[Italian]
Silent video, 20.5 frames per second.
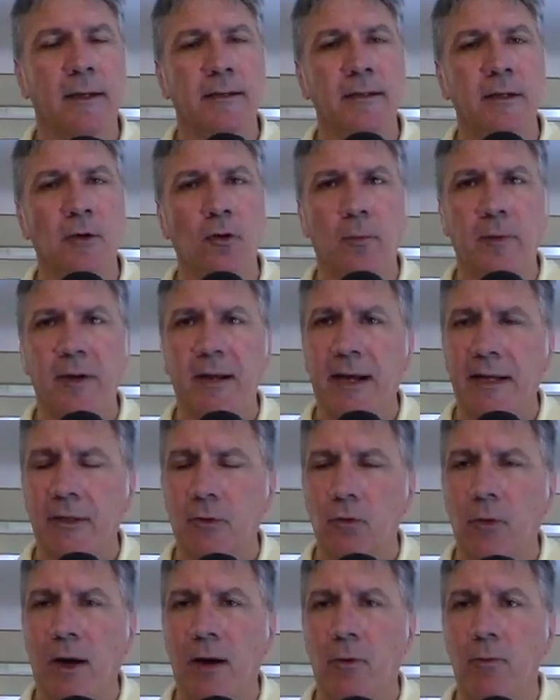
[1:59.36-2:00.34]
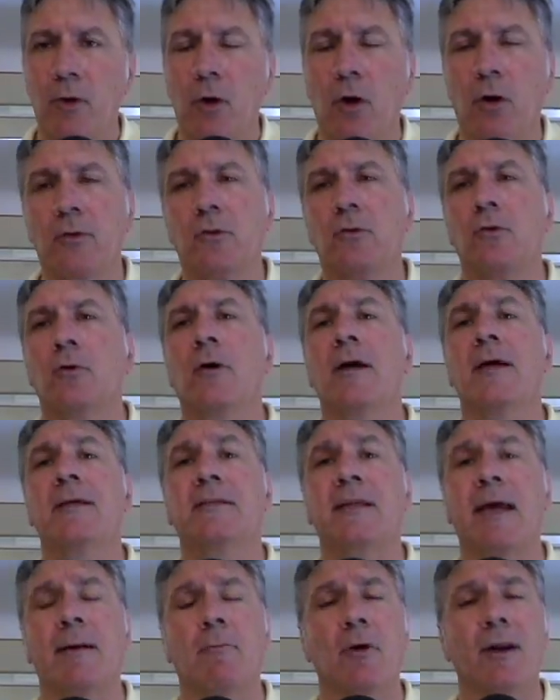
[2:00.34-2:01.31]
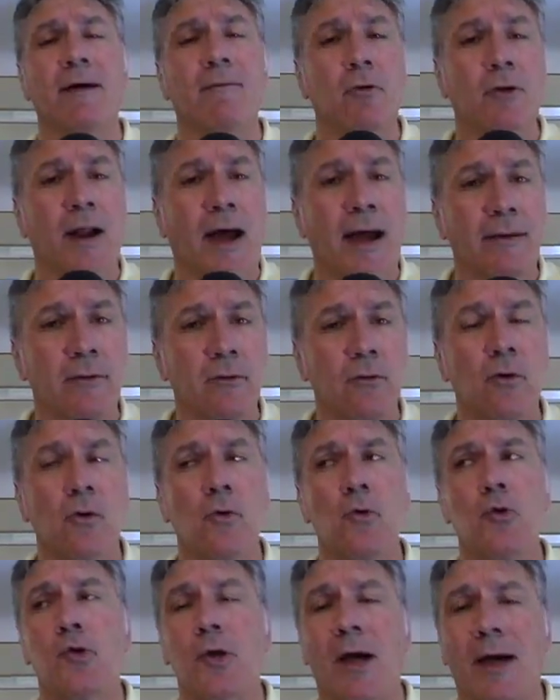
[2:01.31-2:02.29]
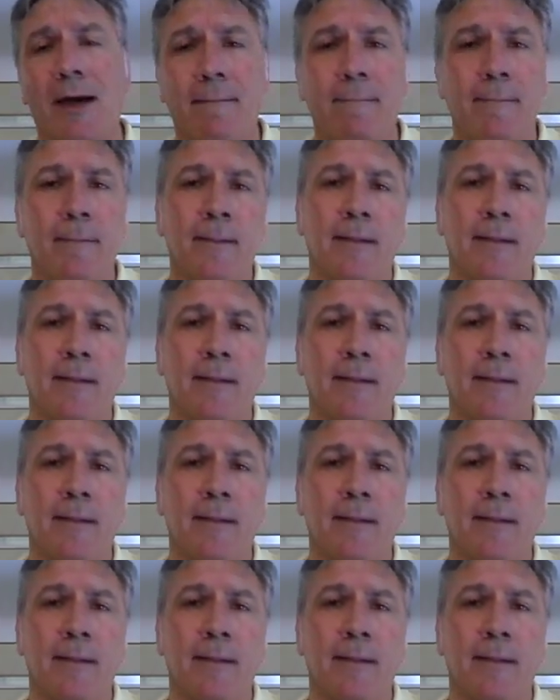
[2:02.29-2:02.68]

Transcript: denominato Aquilotto e stiamo lavorando già